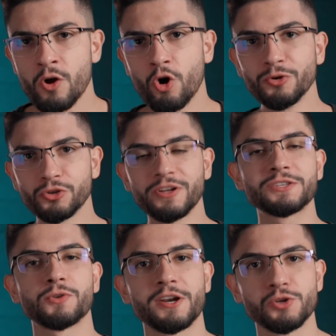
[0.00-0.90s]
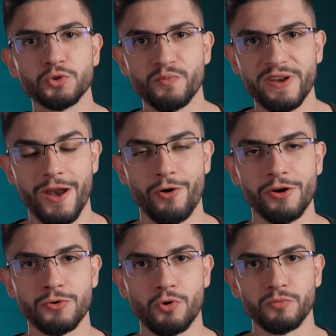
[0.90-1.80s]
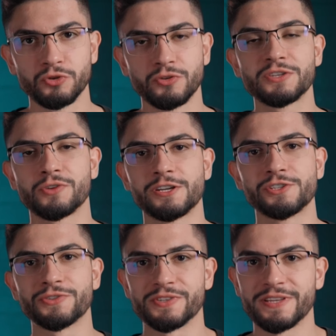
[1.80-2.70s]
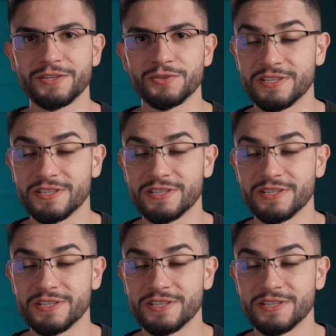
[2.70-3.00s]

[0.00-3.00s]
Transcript: Como toda história de um super-herói ou como toda história de sucesso,